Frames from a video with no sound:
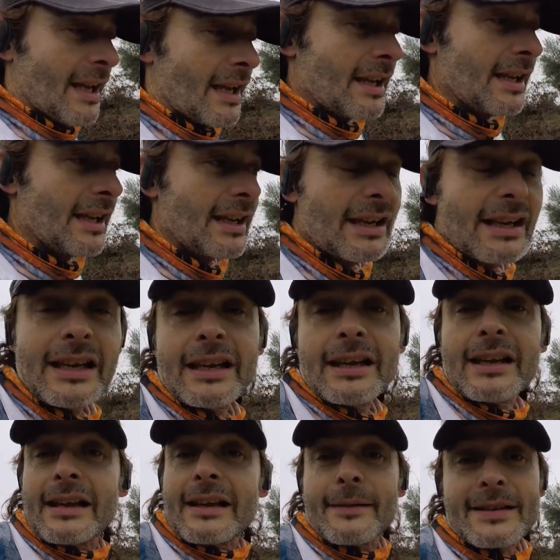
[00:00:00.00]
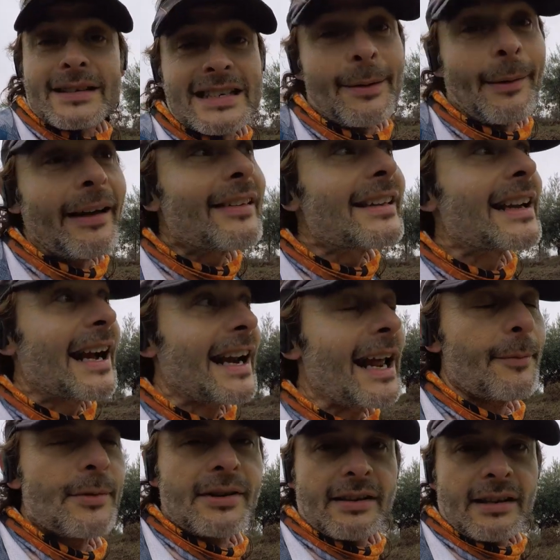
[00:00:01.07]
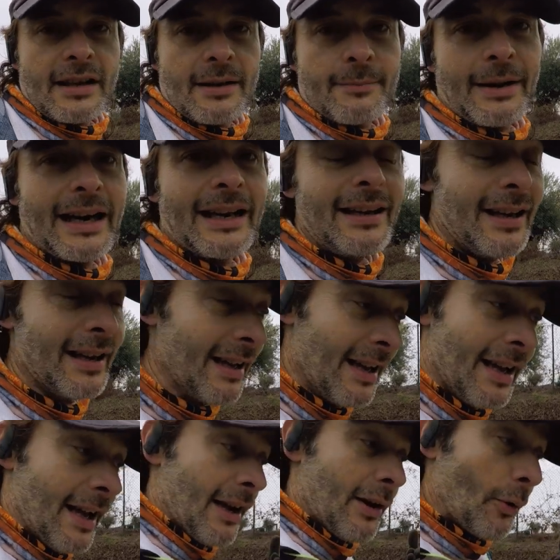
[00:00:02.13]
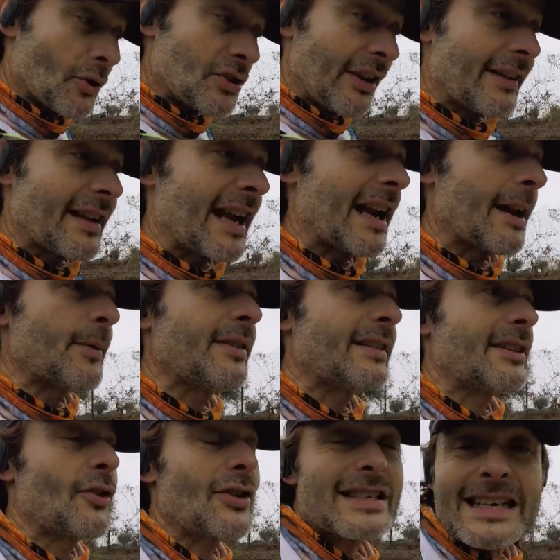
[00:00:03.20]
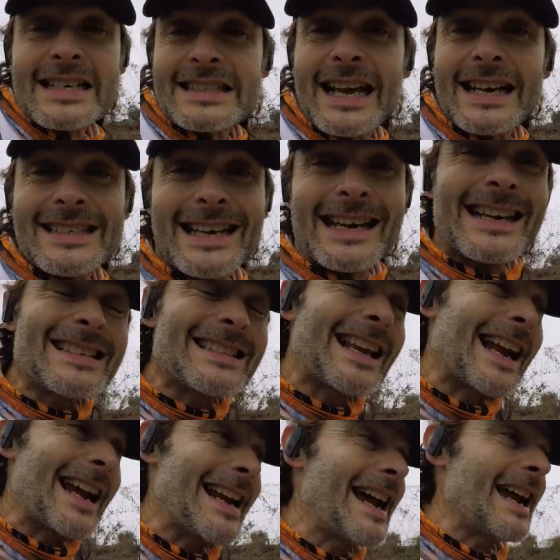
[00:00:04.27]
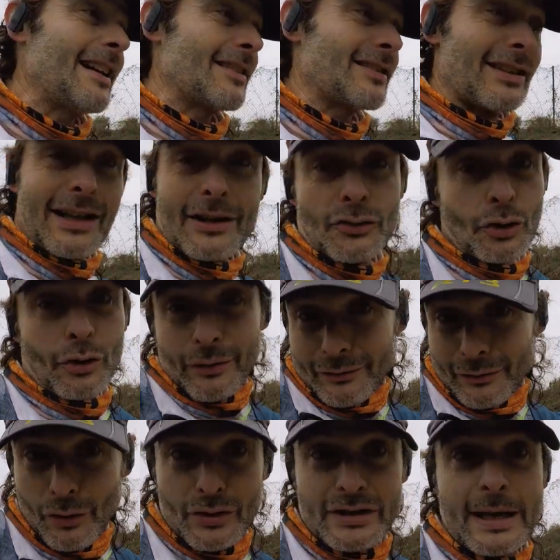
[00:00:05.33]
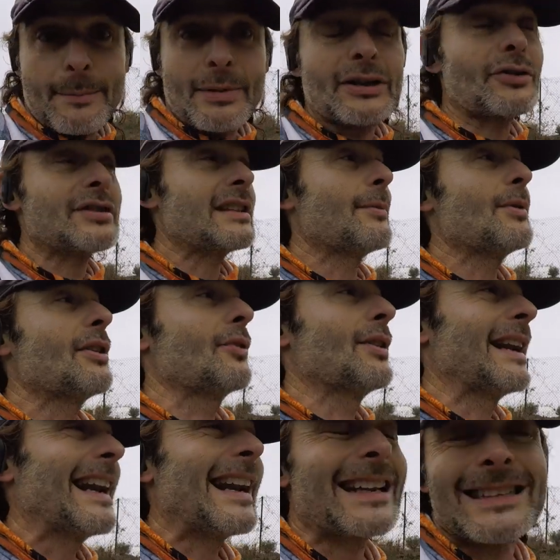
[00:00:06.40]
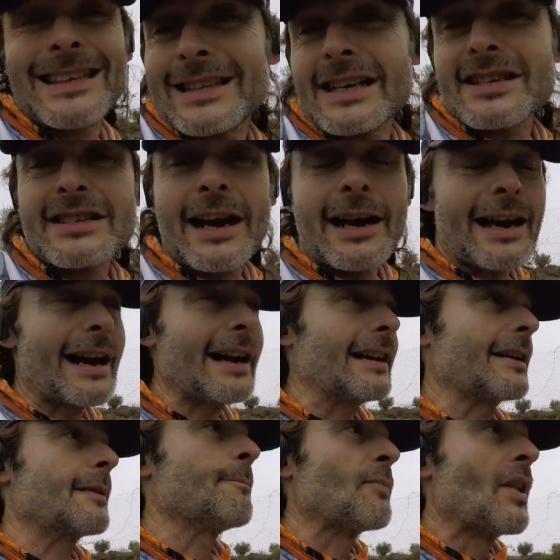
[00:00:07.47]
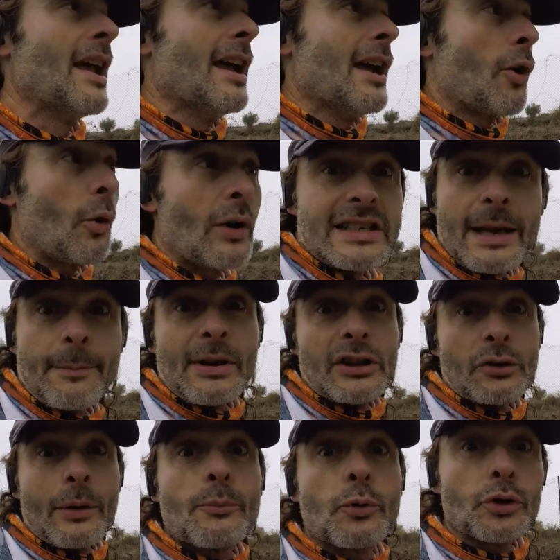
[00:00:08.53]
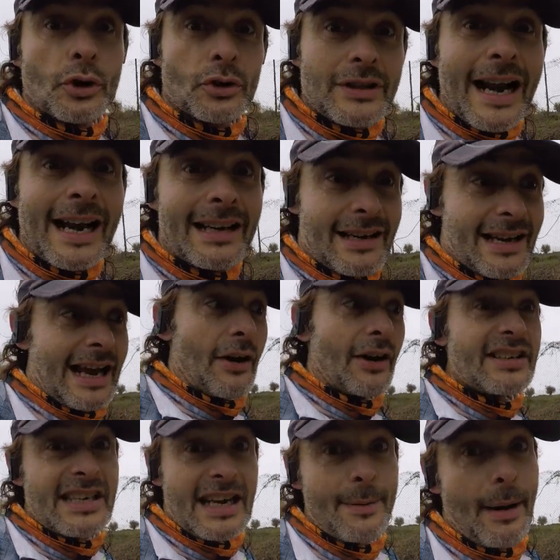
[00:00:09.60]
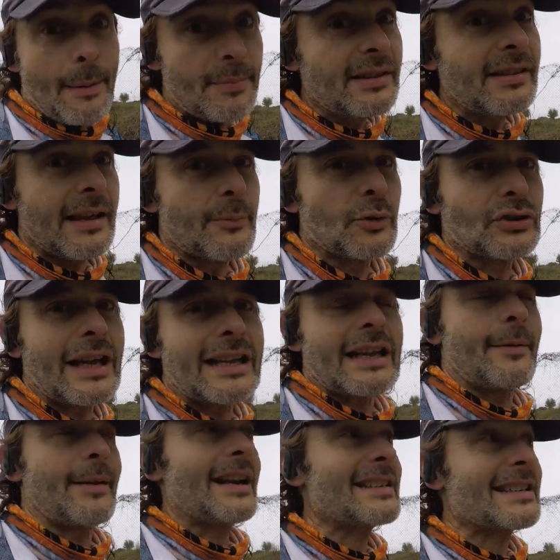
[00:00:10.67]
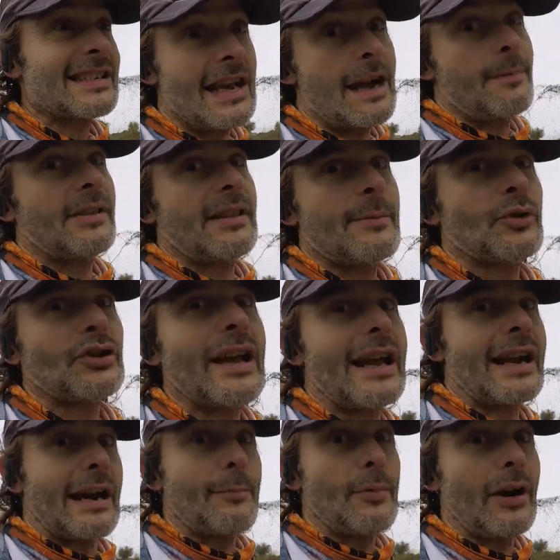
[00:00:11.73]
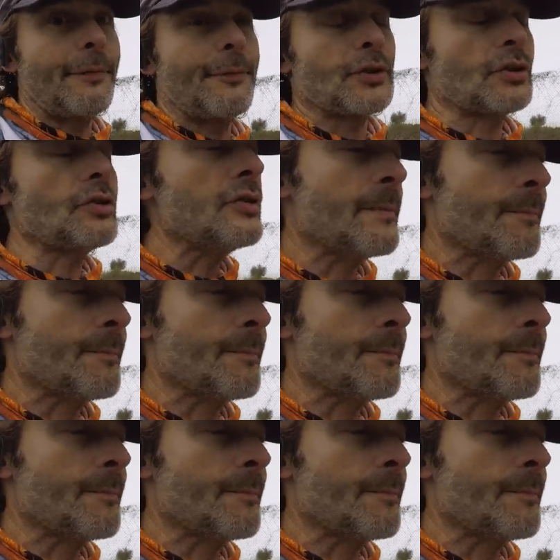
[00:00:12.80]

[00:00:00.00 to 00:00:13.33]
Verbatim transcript: Y se va a dedicar a bici, ¿vale? Lo vamos a dedicar a bici. Entonces, si estás en este canal, tanto lo estás viendo este vídeo en RT33 Runner o lo estás viendo en Mundo Trail, que ahora se llama bici de montaña, verás que se llama bici de montaña, ha cambiado las fotos.